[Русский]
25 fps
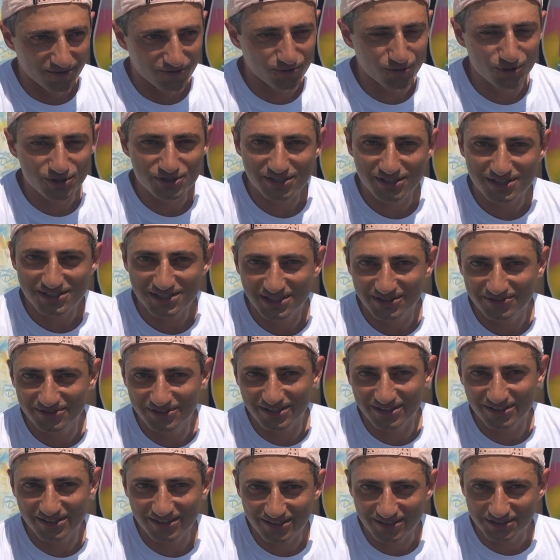возраст,
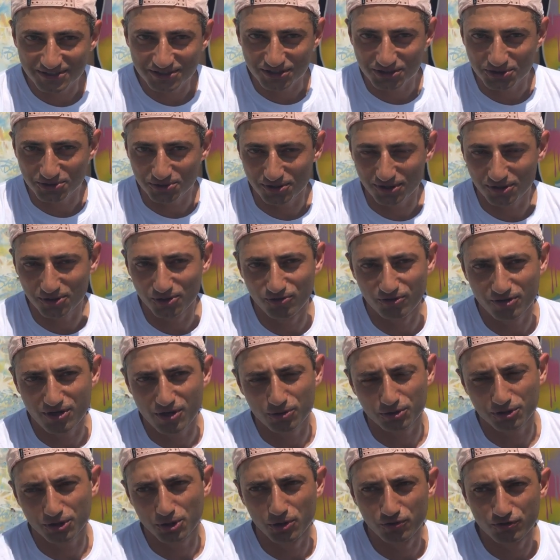наверное, сейчас что-то новое,
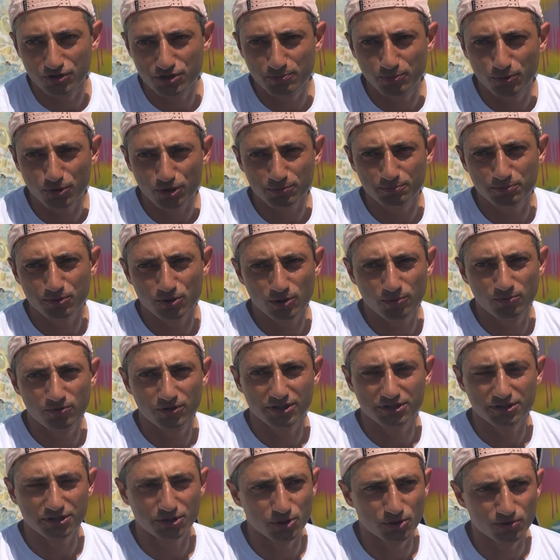какой-то новый спорт
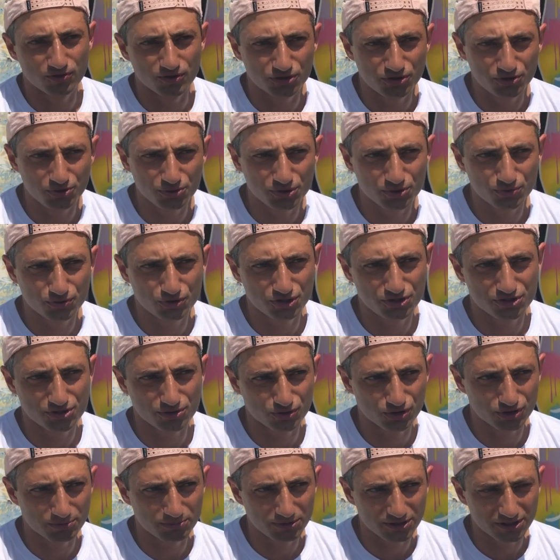пробовать, какие-то новые трюки
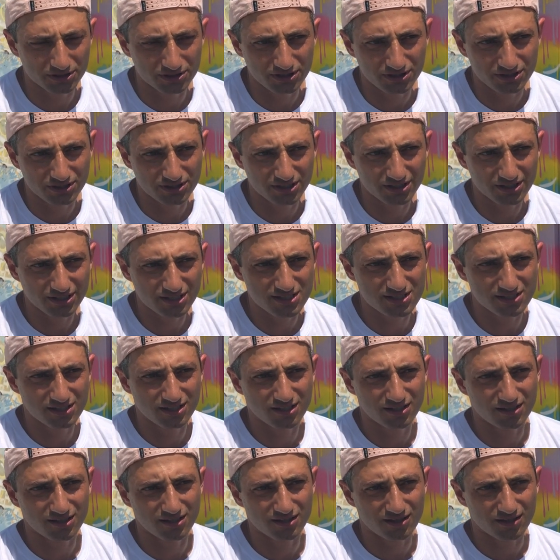учиться уже было
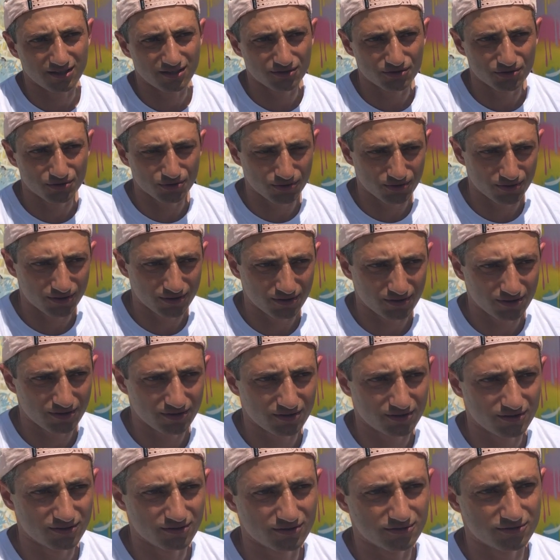неинтересно,
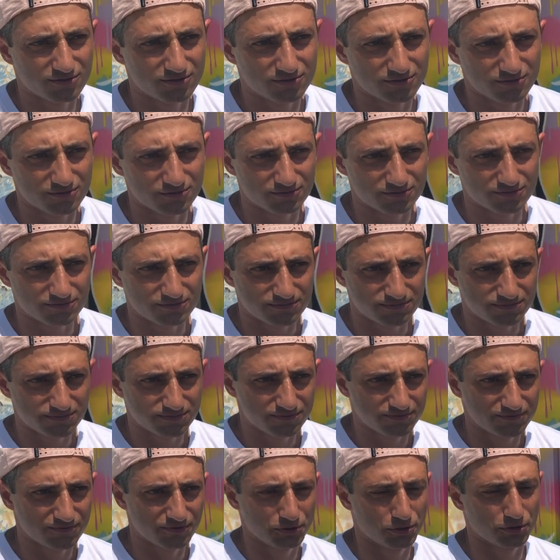но
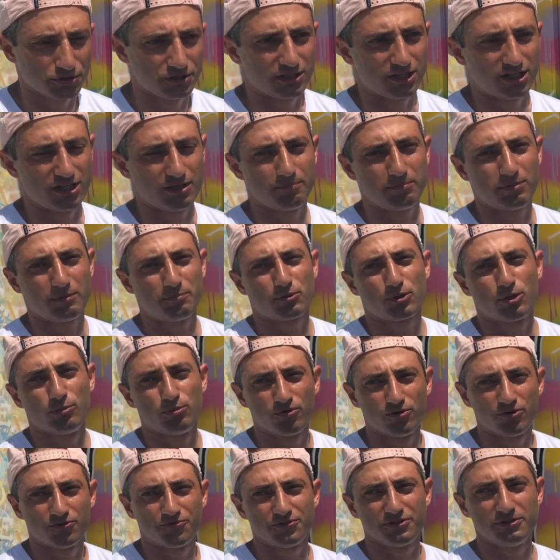в итоге, когда
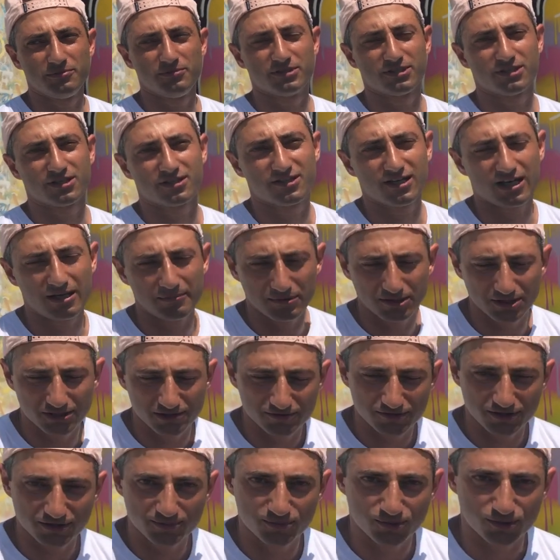попробовав именно
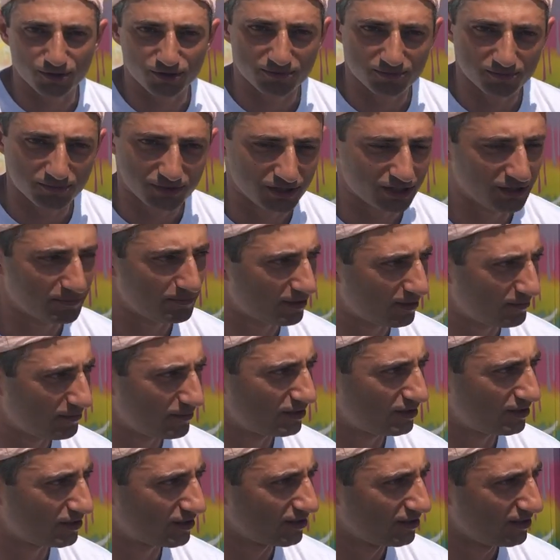кабельный вейкборд, меня
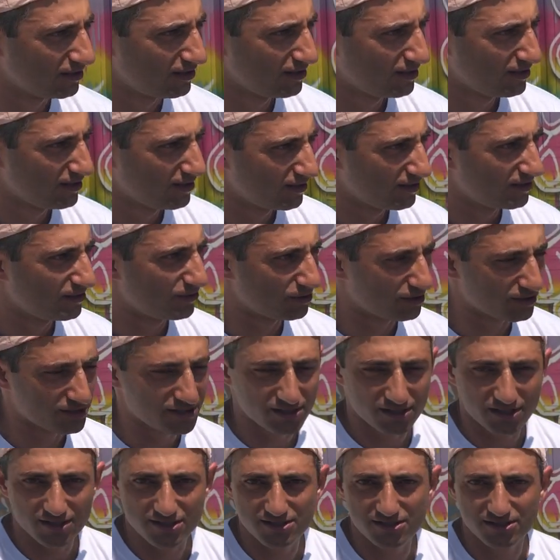прям это, ну, это
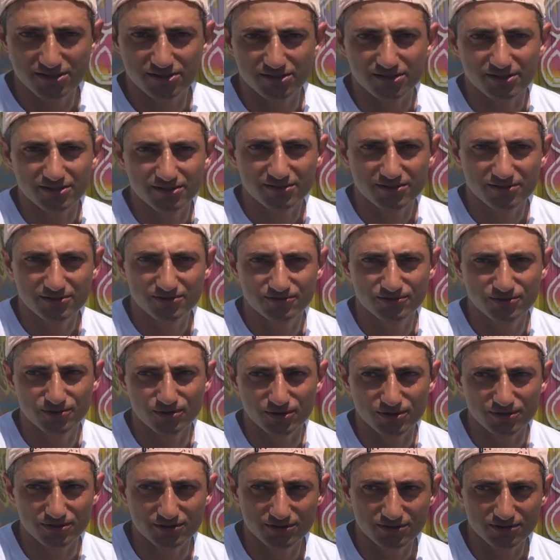заразило,
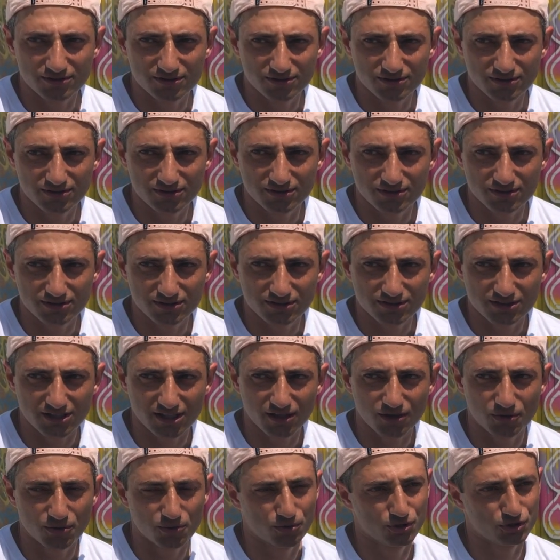вот, и
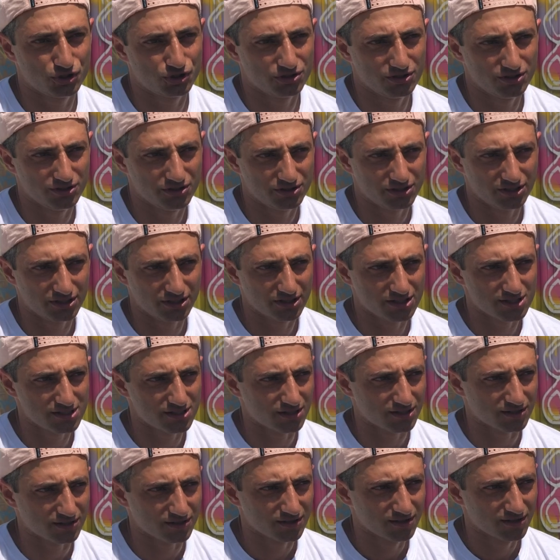стало очень
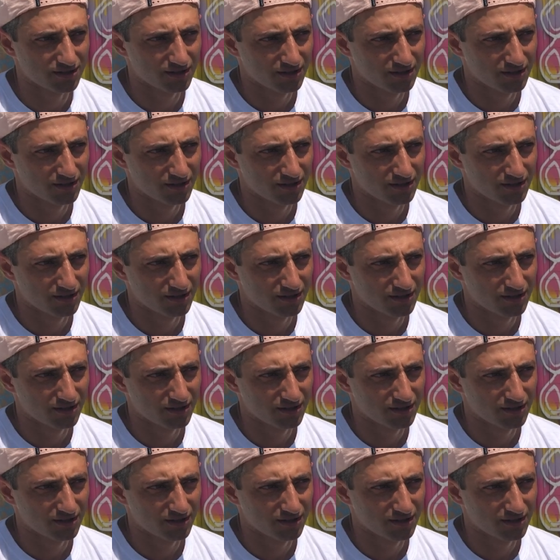интересно,